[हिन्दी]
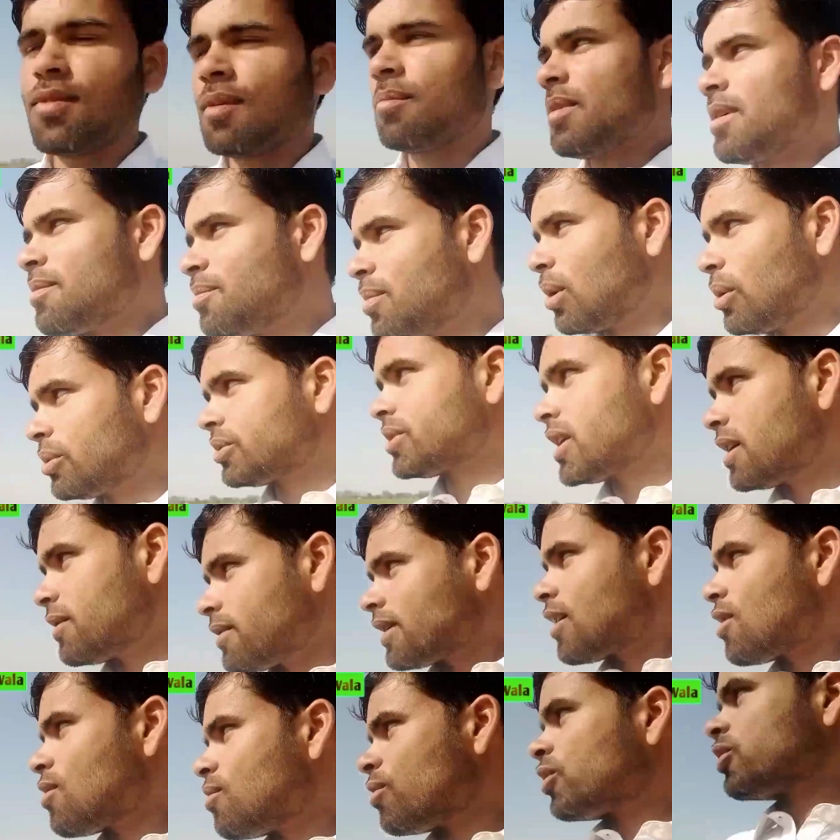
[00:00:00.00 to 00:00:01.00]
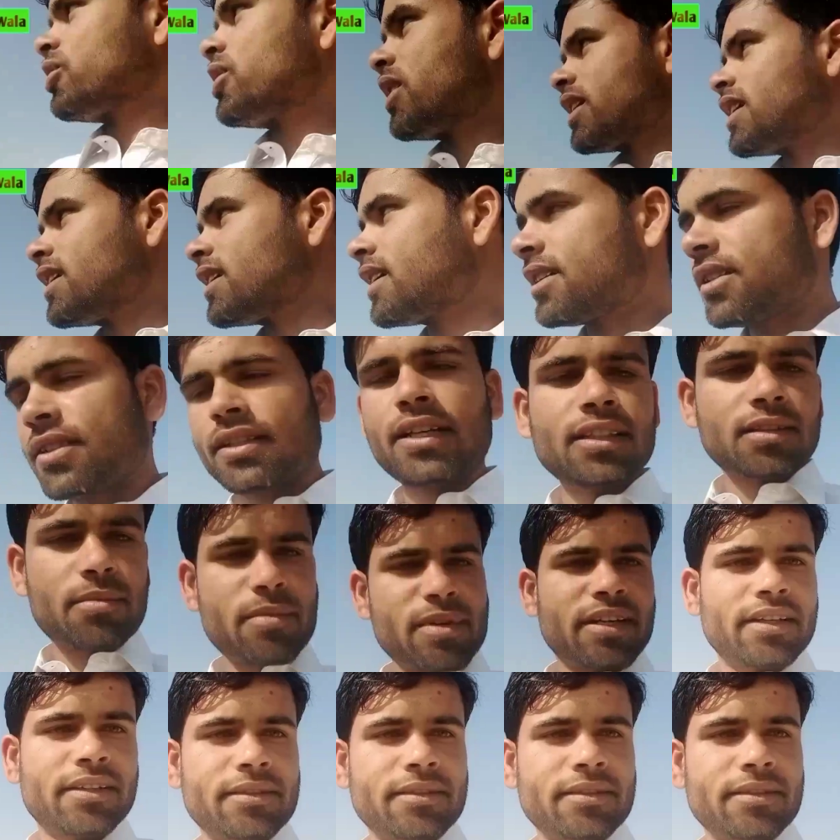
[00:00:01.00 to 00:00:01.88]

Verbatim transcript: तो अभी पहुँचने वाला हूँ मोटरसाइकिल के साथ